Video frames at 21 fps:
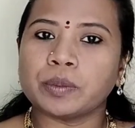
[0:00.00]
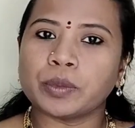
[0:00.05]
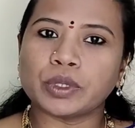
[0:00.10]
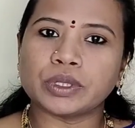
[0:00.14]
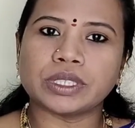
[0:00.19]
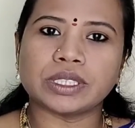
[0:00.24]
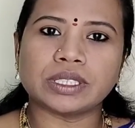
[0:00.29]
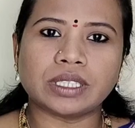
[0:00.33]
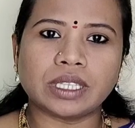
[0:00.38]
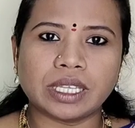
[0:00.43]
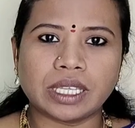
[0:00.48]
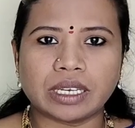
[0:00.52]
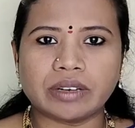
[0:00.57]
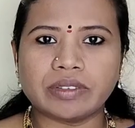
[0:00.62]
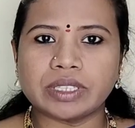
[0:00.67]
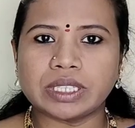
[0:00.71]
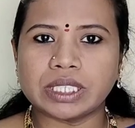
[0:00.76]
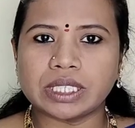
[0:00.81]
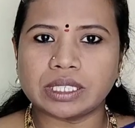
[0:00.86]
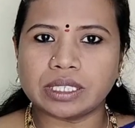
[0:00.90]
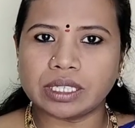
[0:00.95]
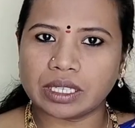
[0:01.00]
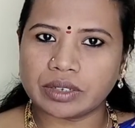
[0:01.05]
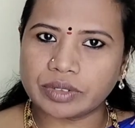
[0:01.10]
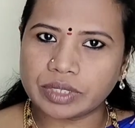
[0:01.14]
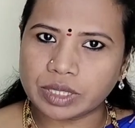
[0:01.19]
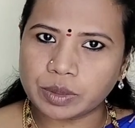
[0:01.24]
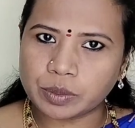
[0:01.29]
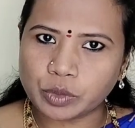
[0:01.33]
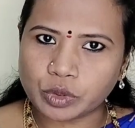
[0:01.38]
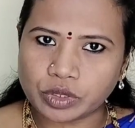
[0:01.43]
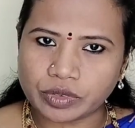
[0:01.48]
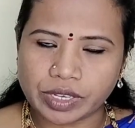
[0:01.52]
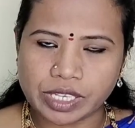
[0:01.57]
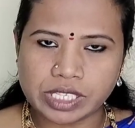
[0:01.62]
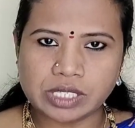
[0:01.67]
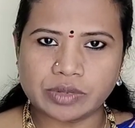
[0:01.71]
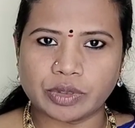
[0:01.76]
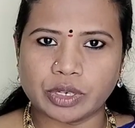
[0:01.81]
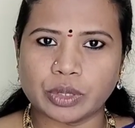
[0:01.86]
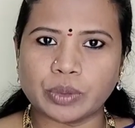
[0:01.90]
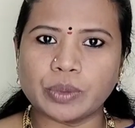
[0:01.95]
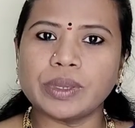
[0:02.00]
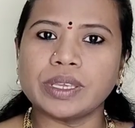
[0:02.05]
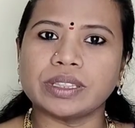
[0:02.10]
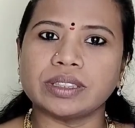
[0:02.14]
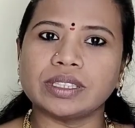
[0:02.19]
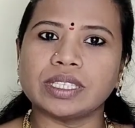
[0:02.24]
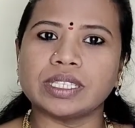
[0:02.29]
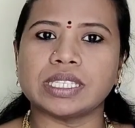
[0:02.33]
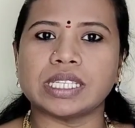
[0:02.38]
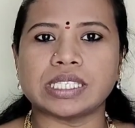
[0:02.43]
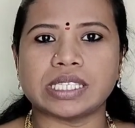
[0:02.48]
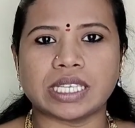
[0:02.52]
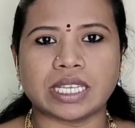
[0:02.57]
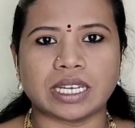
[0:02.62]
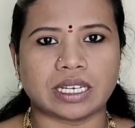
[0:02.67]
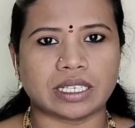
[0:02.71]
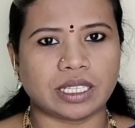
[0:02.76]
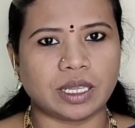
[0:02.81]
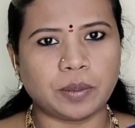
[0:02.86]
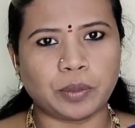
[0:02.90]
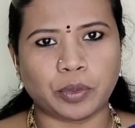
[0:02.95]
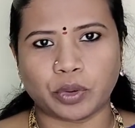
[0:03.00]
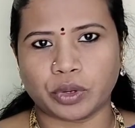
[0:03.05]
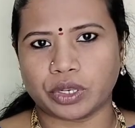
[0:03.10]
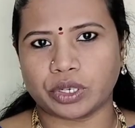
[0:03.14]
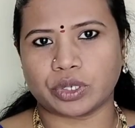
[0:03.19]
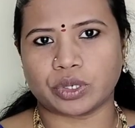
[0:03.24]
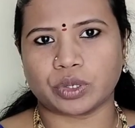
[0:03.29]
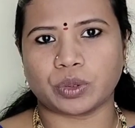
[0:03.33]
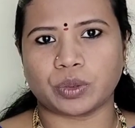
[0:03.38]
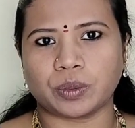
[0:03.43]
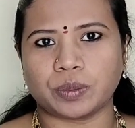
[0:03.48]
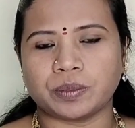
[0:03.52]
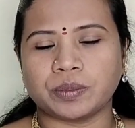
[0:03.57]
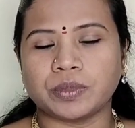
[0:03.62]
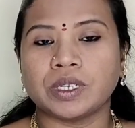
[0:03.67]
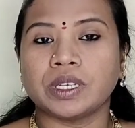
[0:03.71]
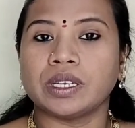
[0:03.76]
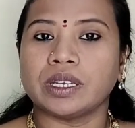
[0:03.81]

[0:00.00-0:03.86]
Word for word: மொத்தத்தில் இருபத்தி ரெண்டு இருபத்தி மூணு வயசு வரைக்கும் இந்த தசைகள் தான் போய்கிட்டுருக்கும்